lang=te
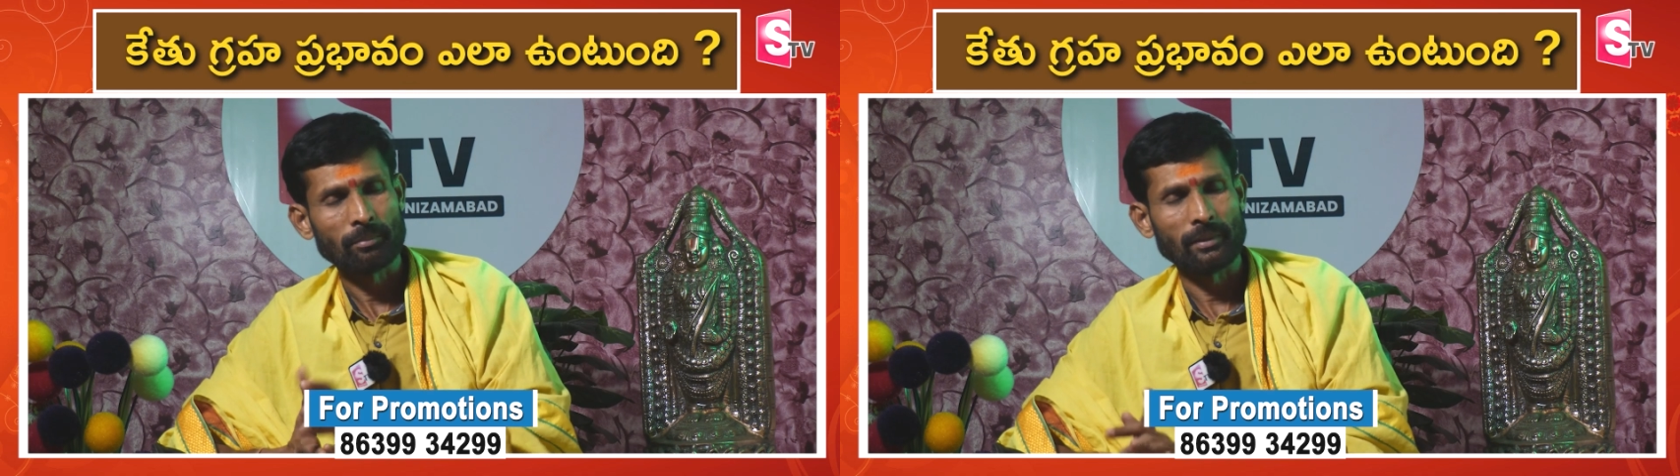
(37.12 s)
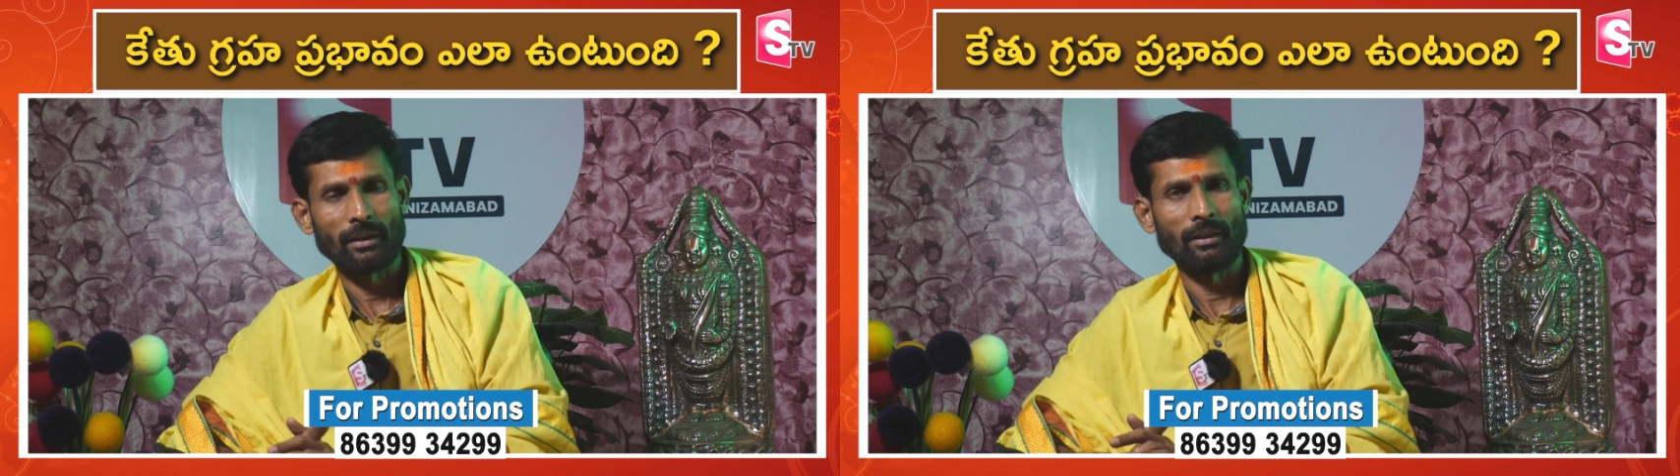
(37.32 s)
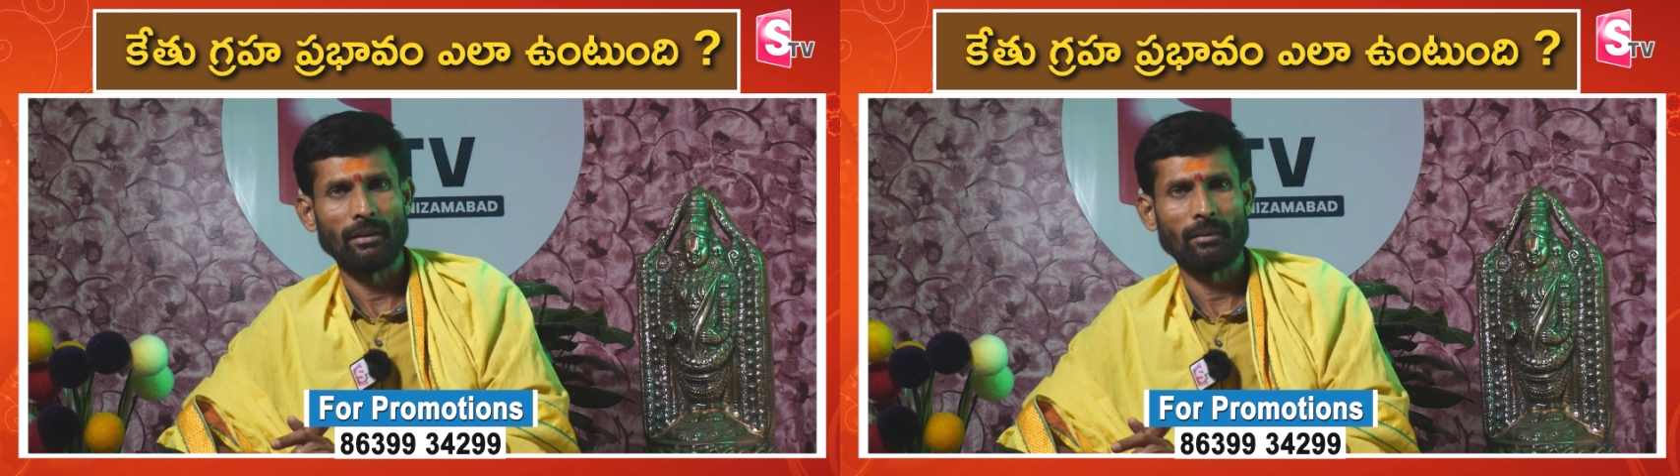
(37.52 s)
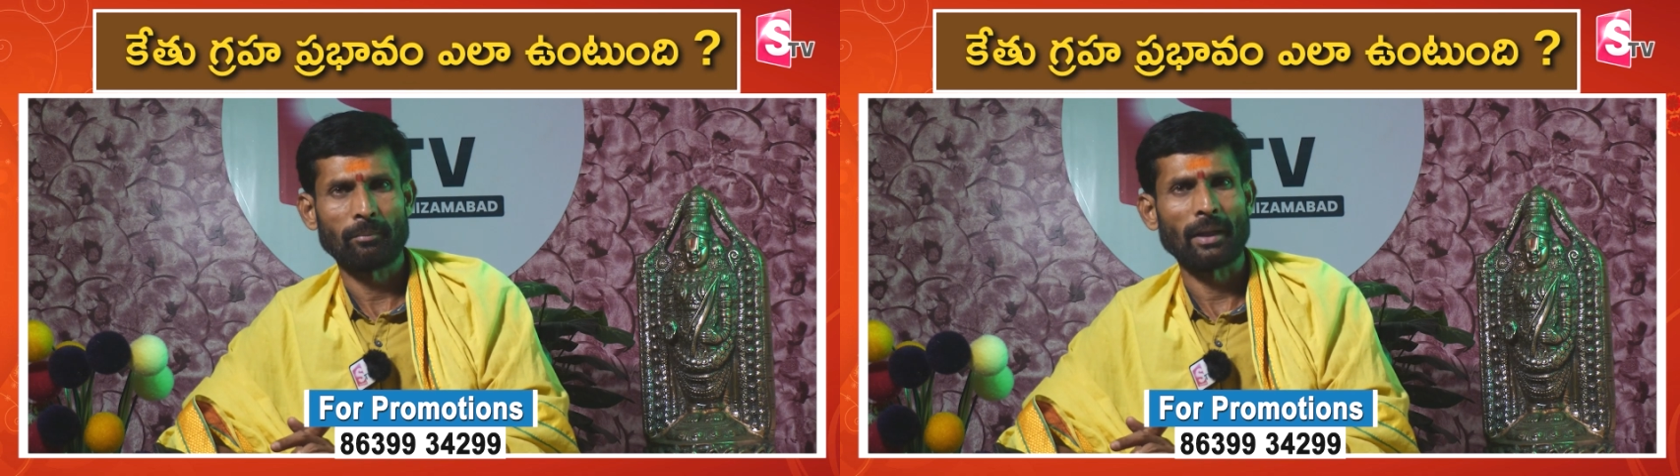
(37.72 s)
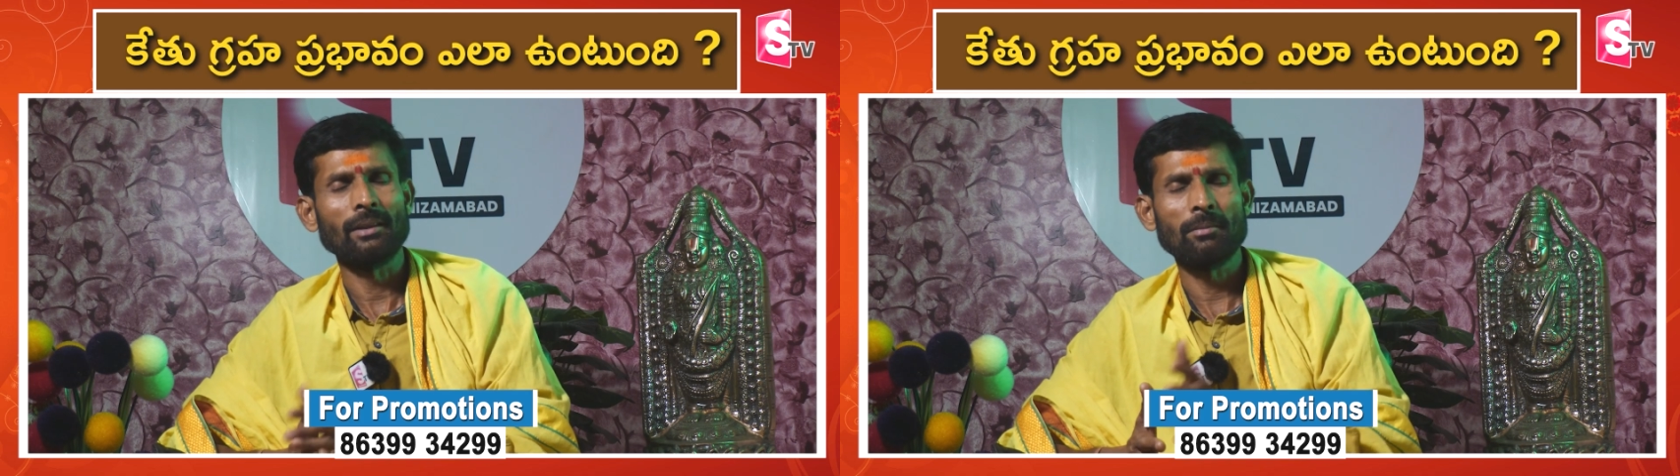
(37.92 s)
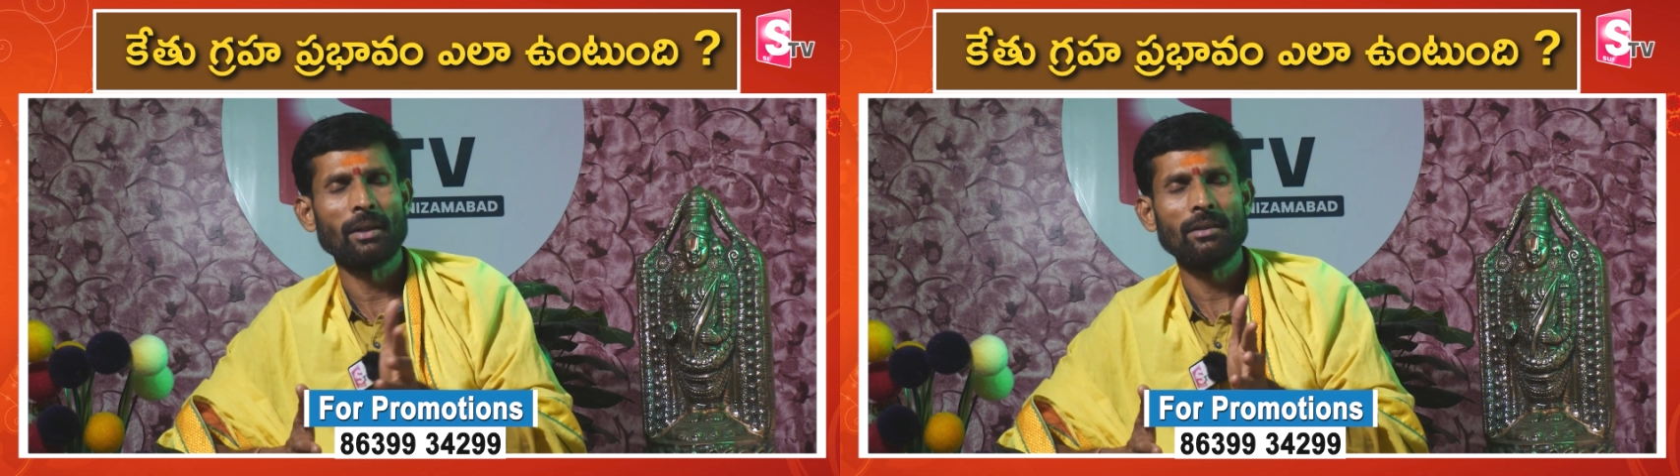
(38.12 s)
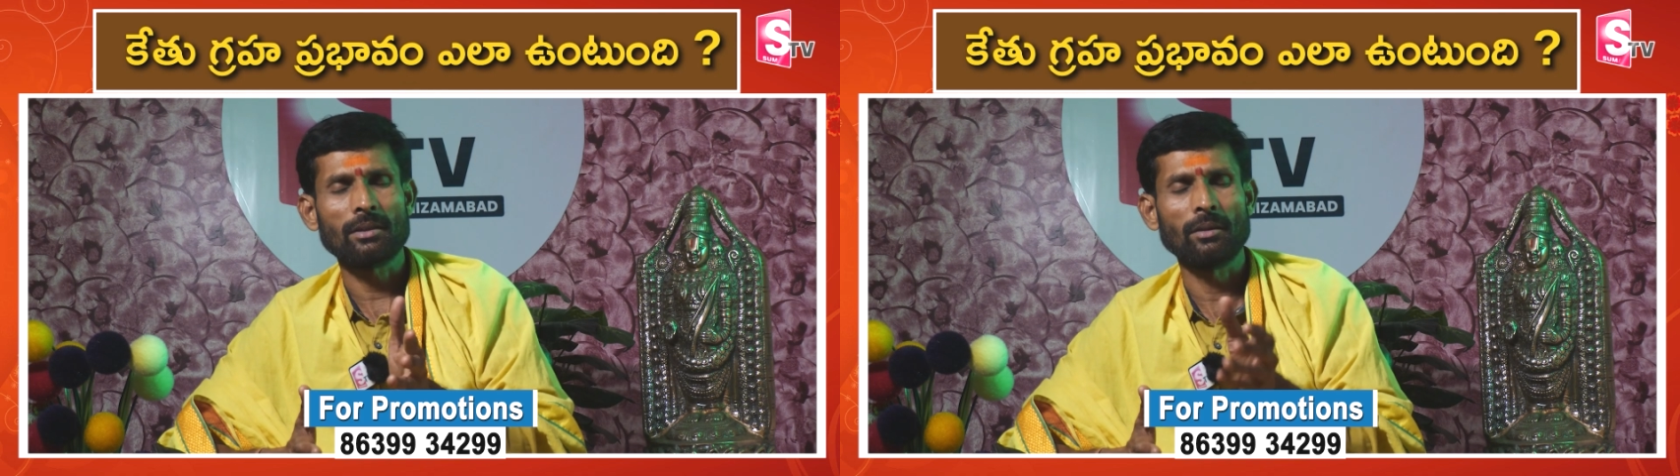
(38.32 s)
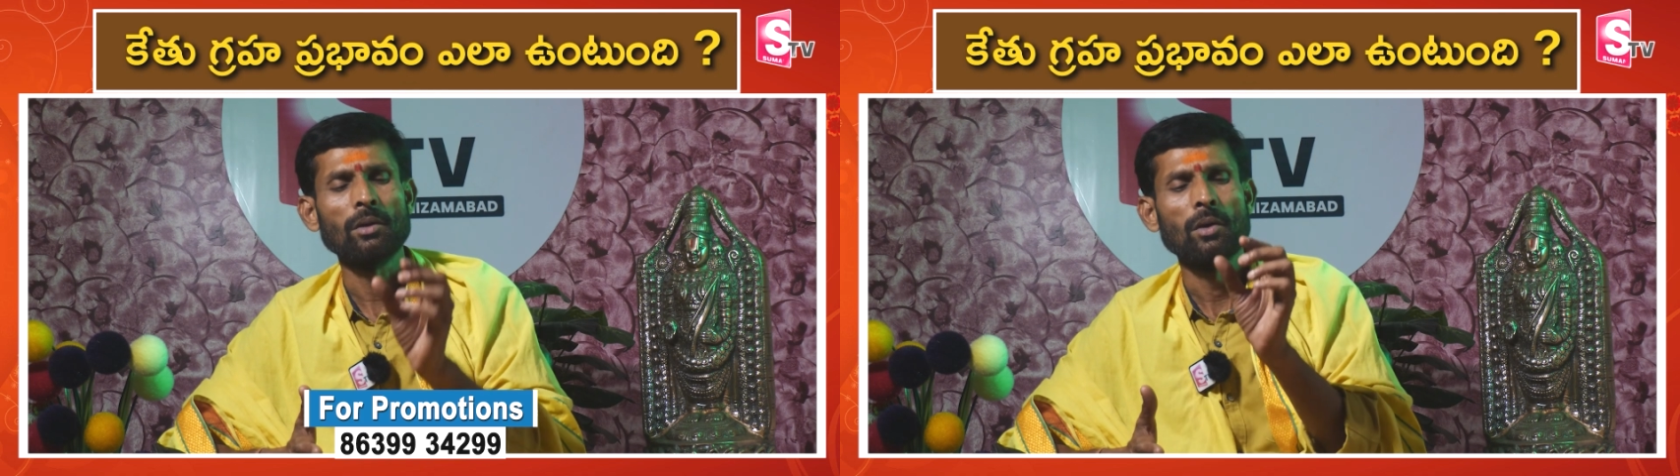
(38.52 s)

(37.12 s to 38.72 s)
చెప్తుంది ప్రతి మనిషి